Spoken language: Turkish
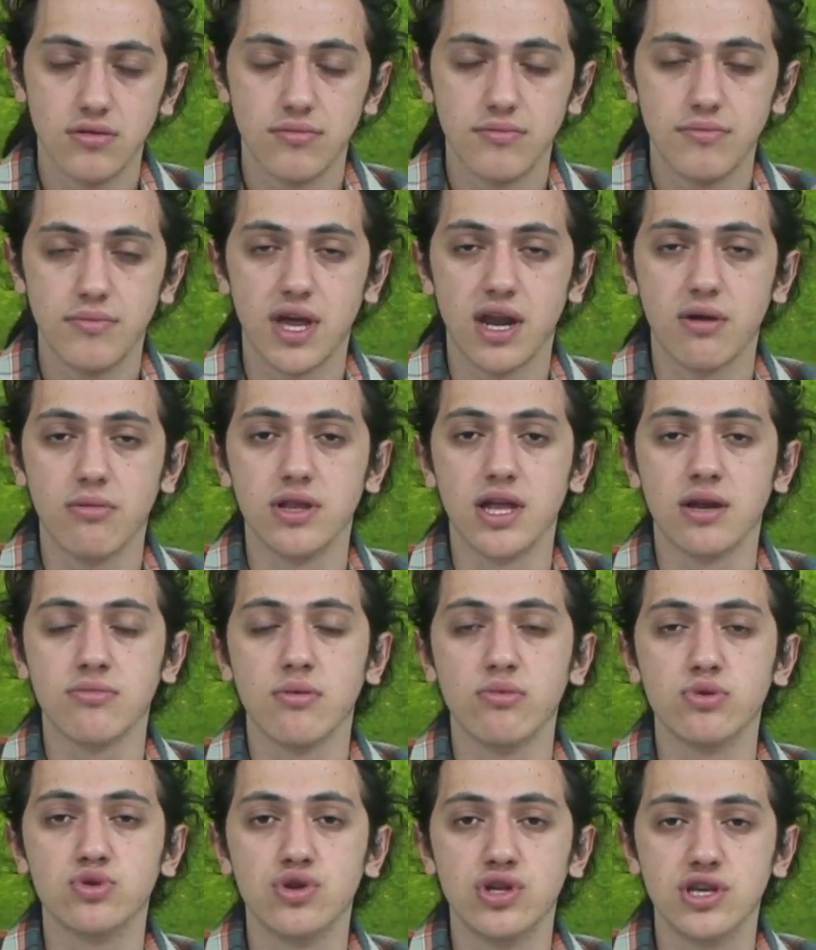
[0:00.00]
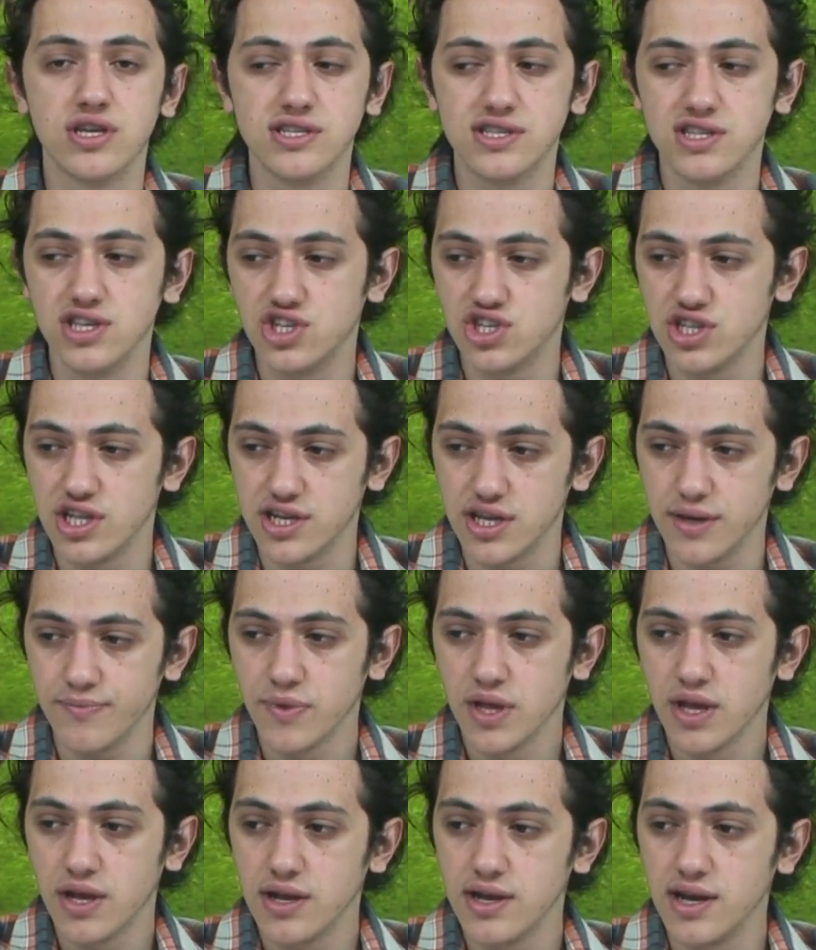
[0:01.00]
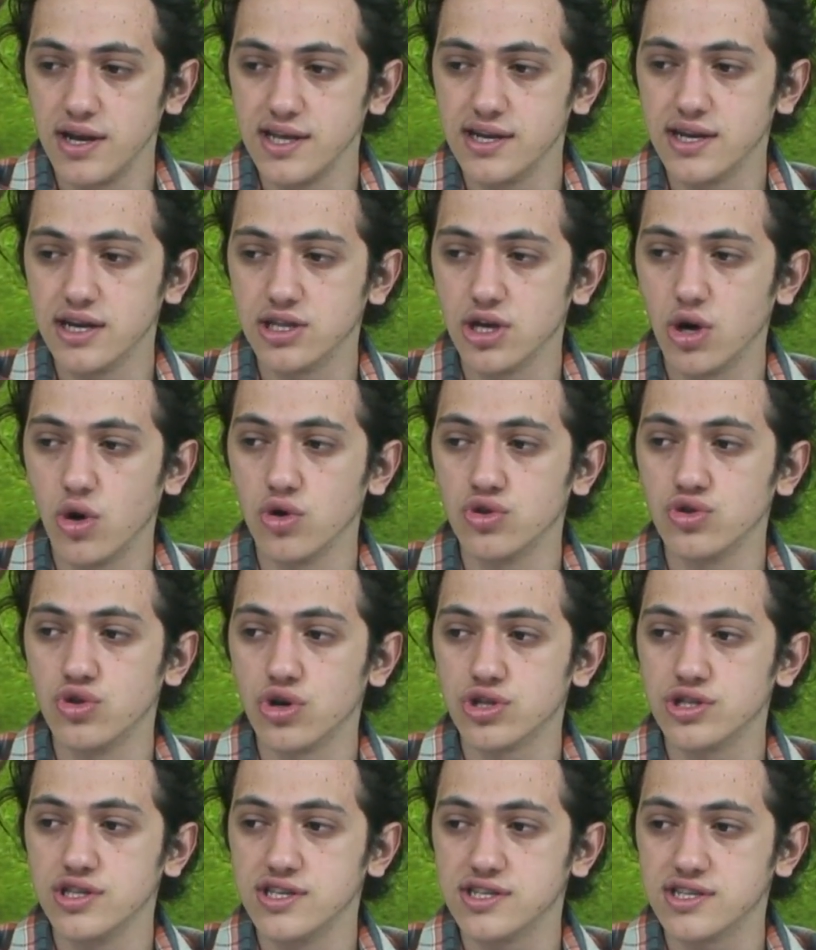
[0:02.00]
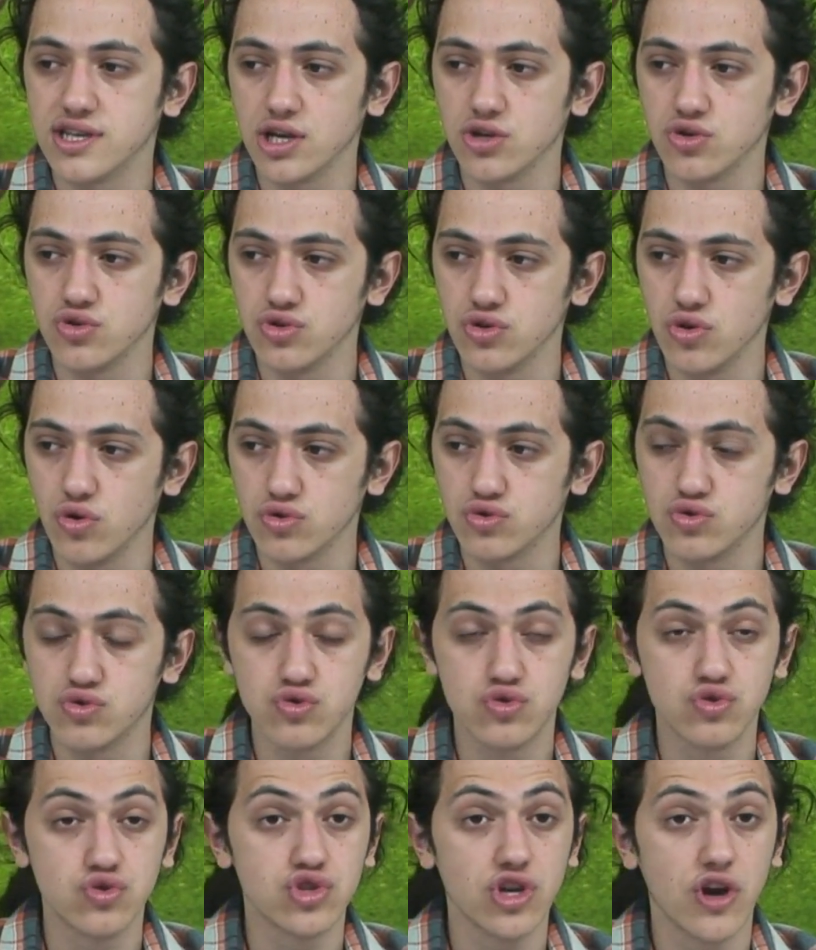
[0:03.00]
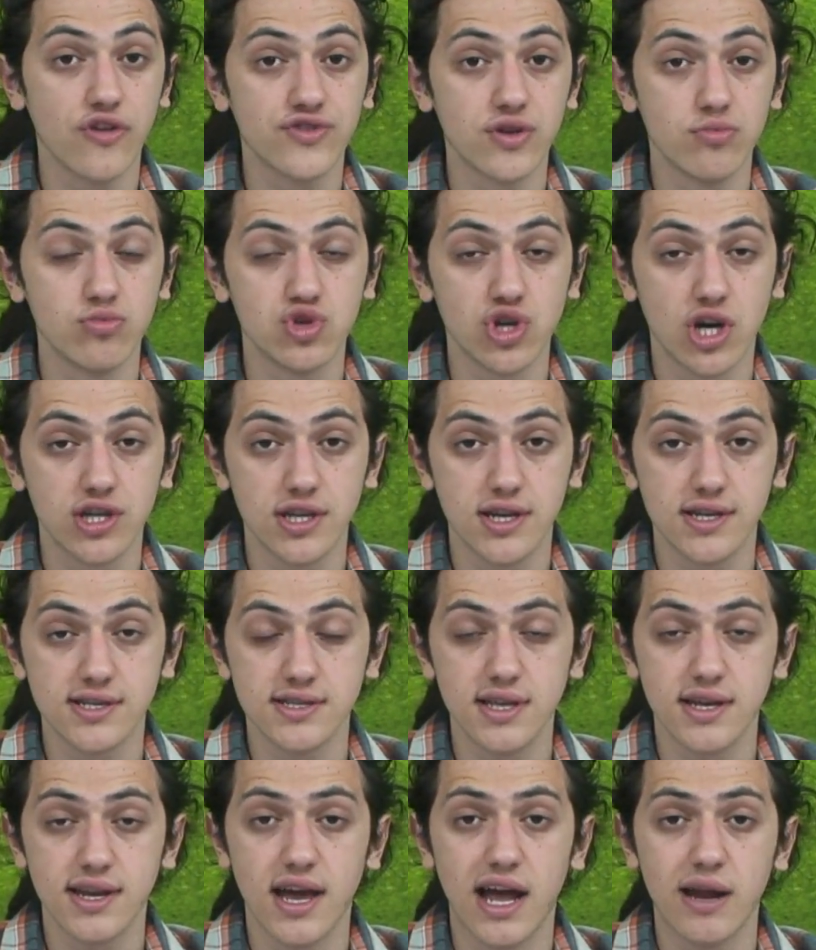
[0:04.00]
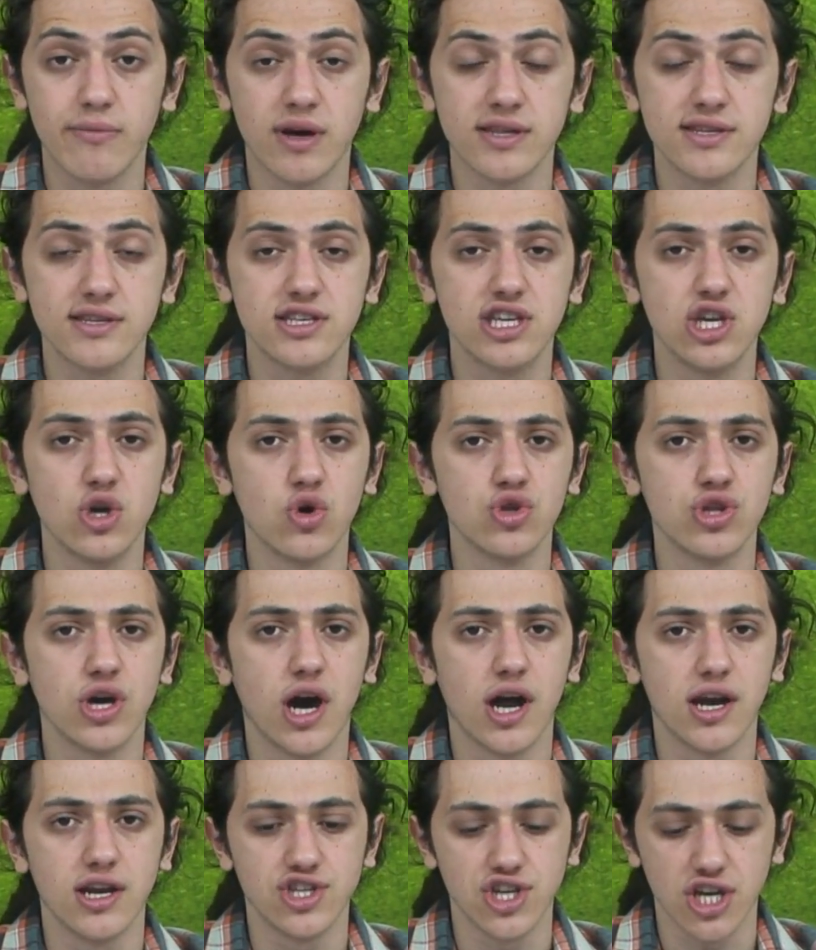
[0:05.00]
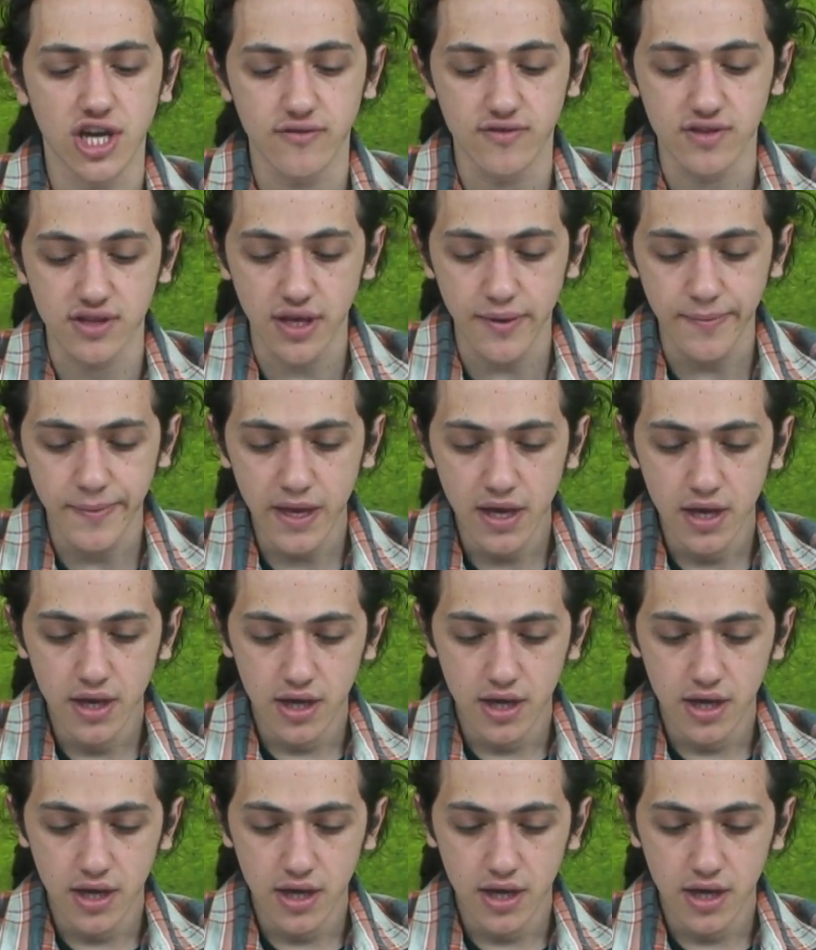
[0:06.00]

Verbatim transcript: Merhabalar Babatörük izleyicileri. La Liga'da 14 Nisan günü 33. hafta mücadelesinde Real Madrid Gijonu ağırlayacak evinde.